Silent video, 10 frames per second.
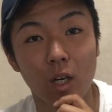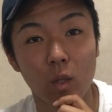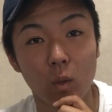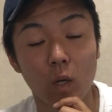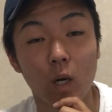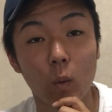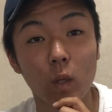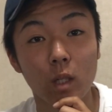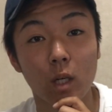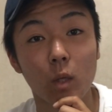はい、そ早
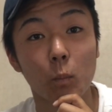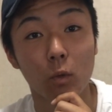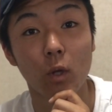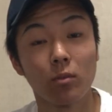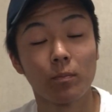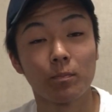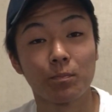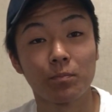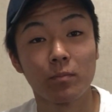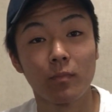わったかもな。前
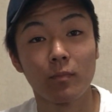置きそれ